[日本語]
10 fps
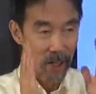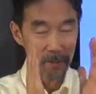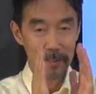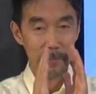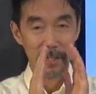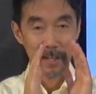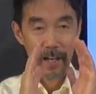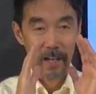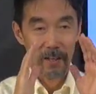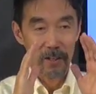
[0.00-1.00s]
神様
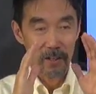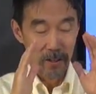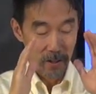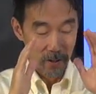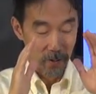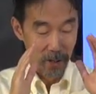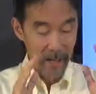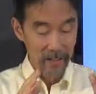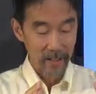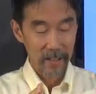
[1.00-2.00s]
が
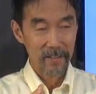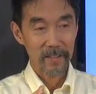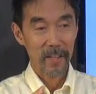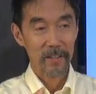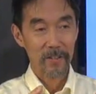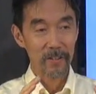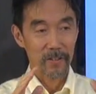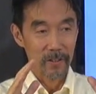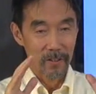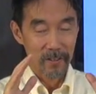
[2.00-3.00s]
ご覧になってい
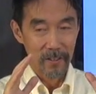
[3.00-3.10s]
る